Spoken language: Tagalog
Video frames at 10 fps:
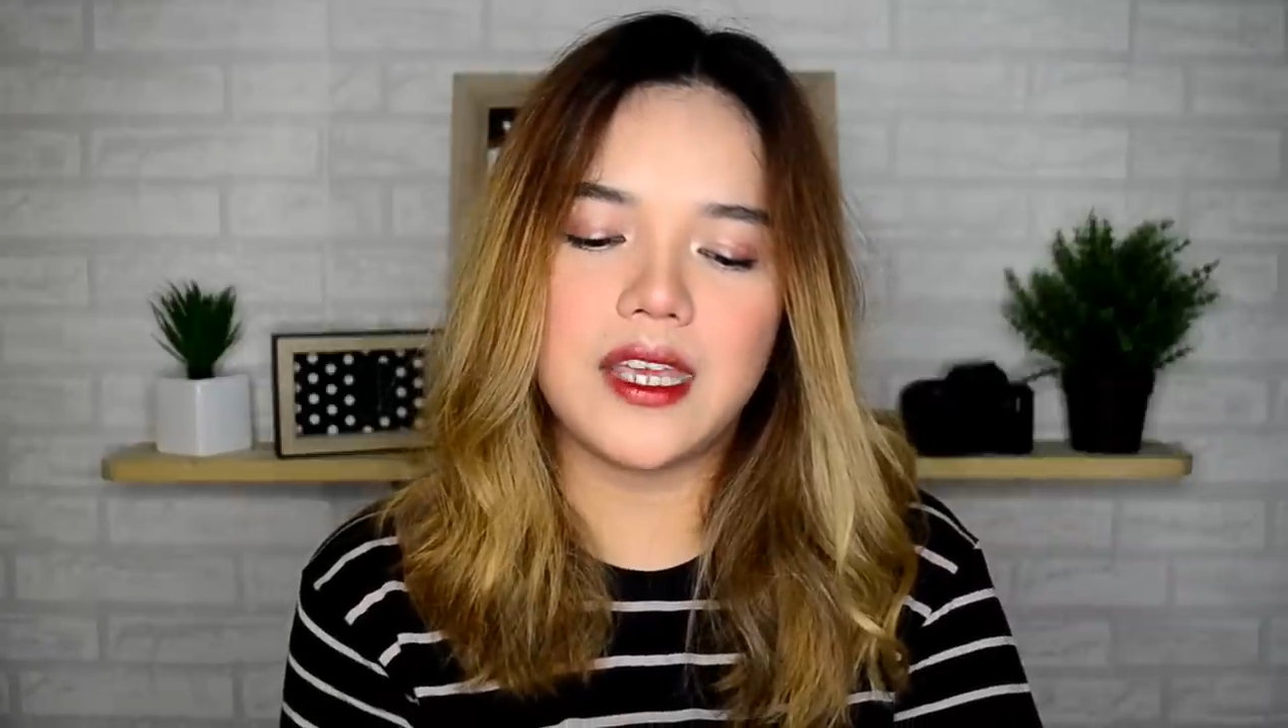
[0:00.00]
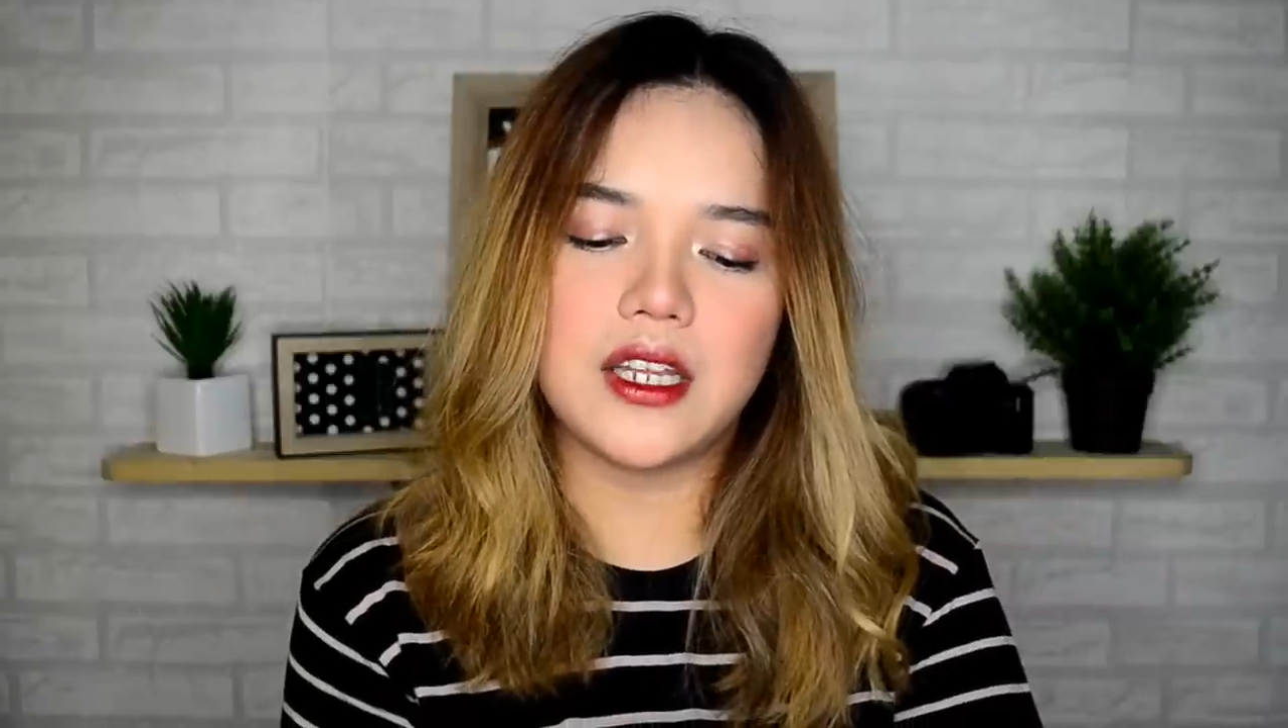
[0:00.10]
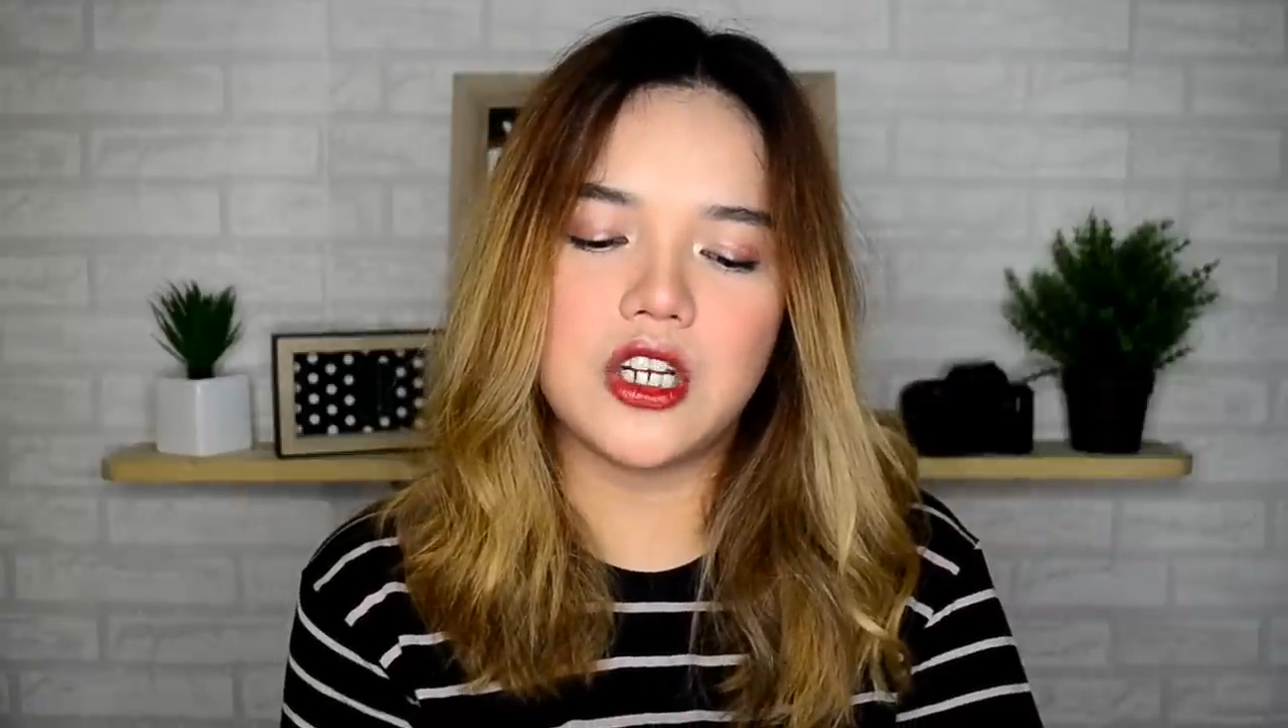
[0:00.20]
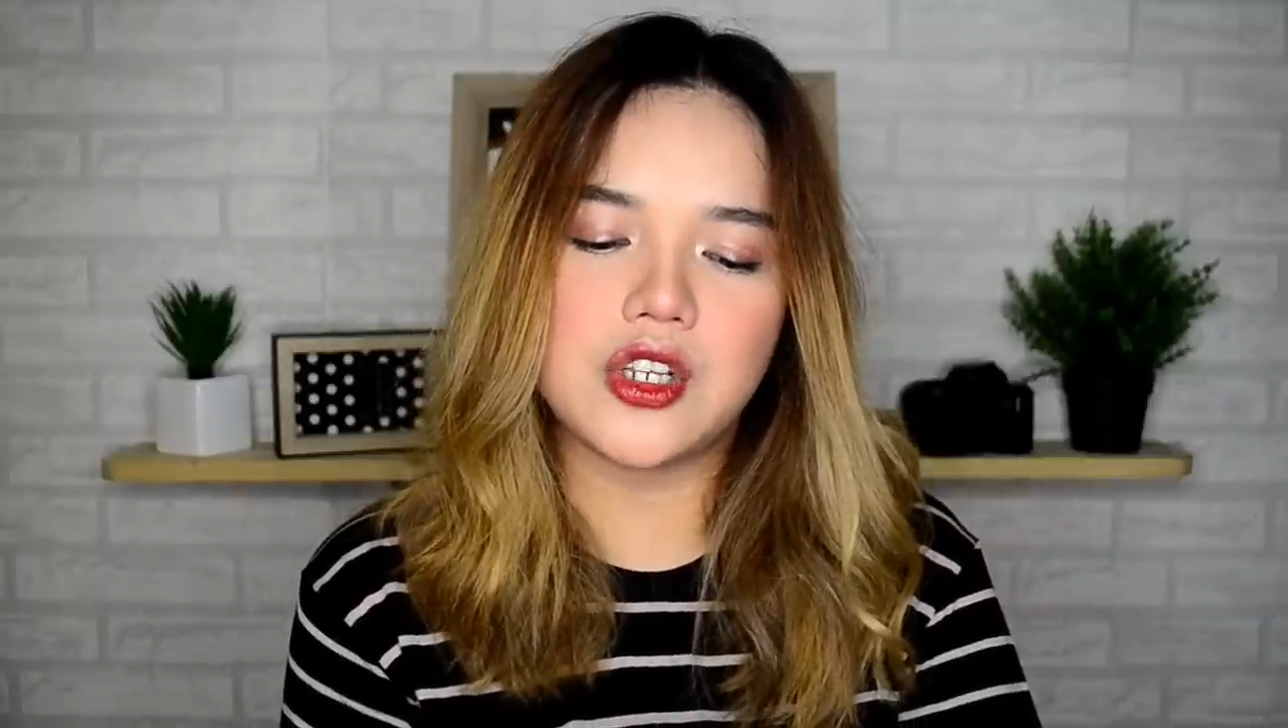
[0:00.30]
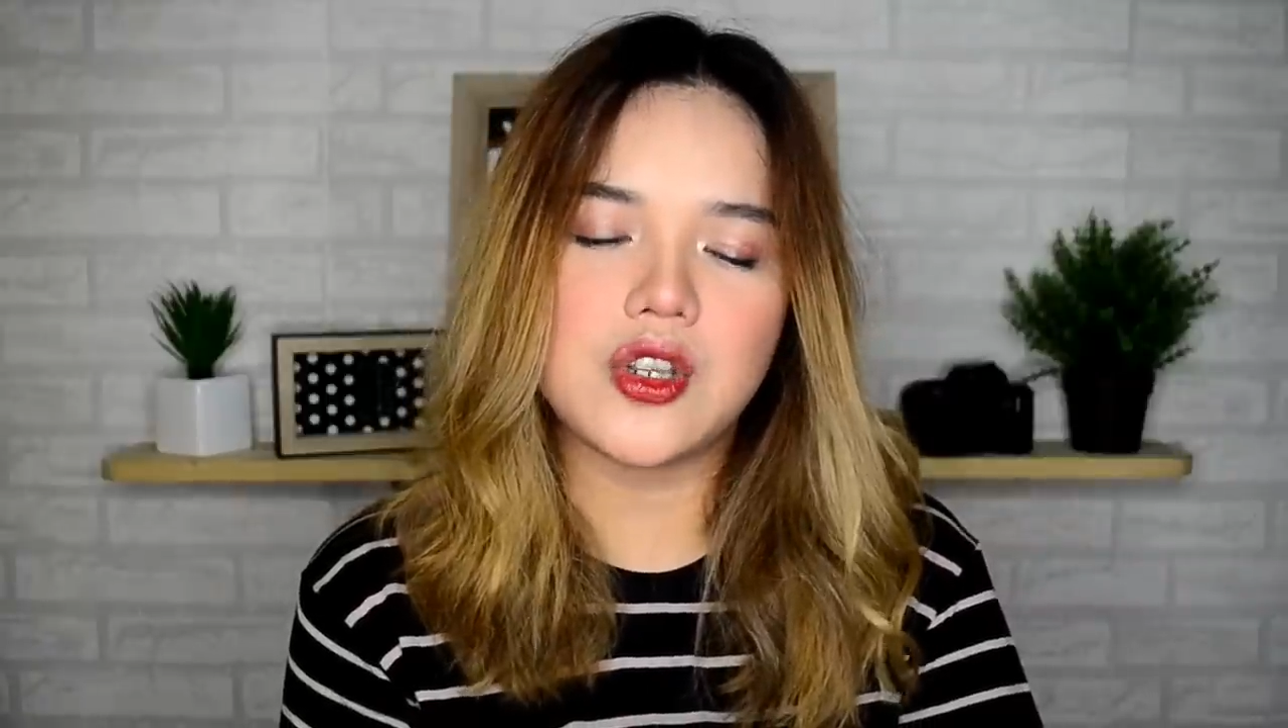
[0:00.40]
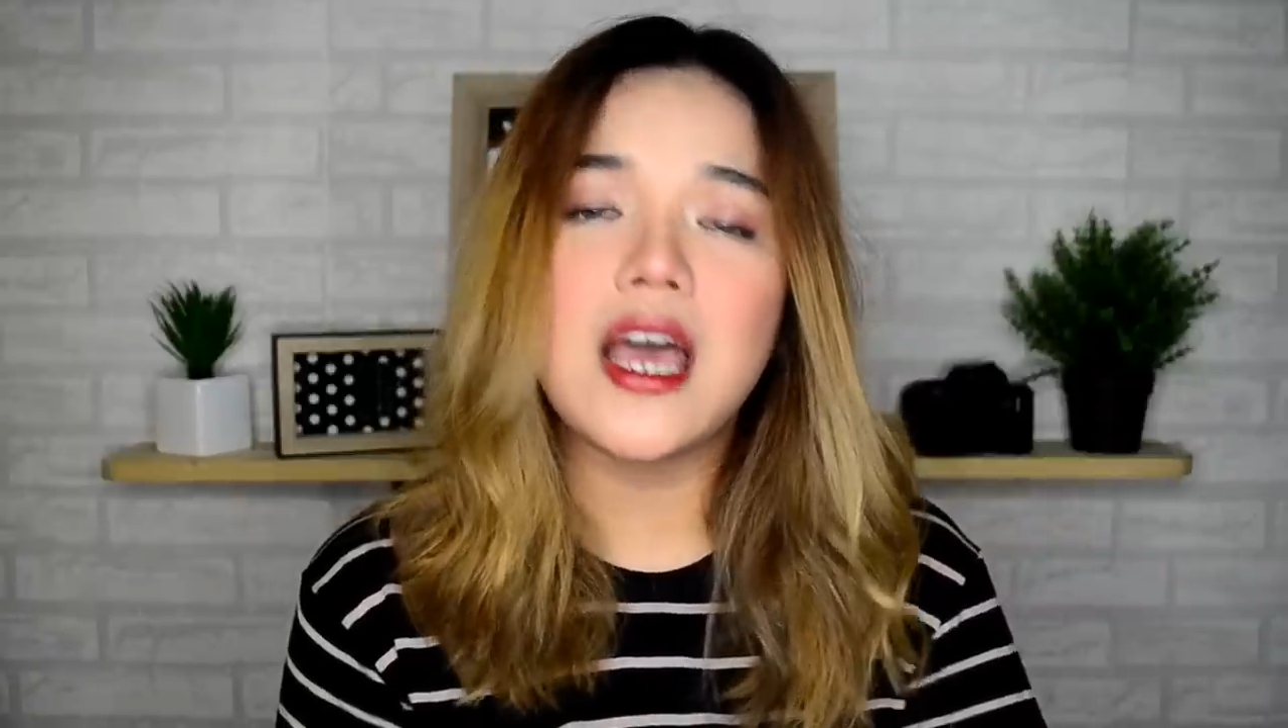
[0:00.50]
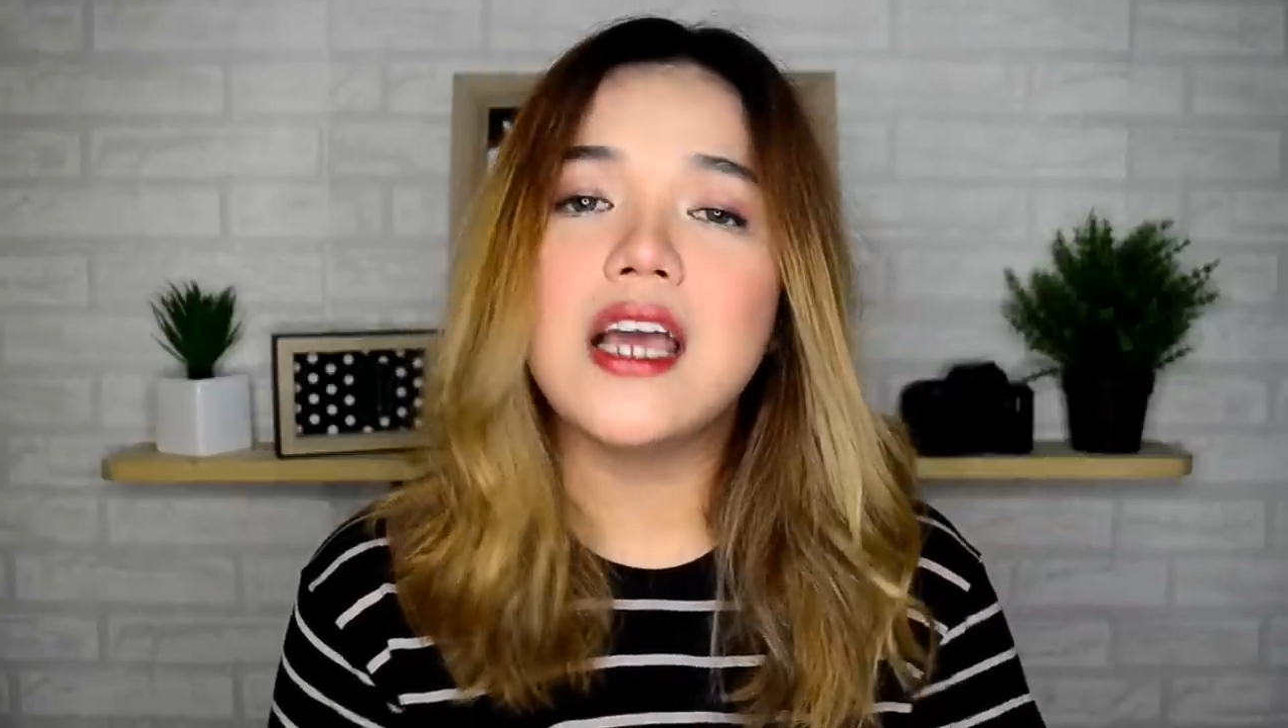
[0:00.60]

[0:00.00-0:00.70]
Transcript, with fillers: beginners,